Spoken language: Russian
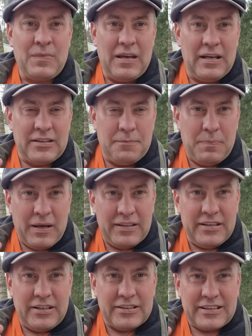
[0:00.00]
этот
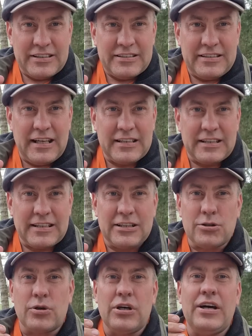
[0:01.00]
пионерис кинотеатр, который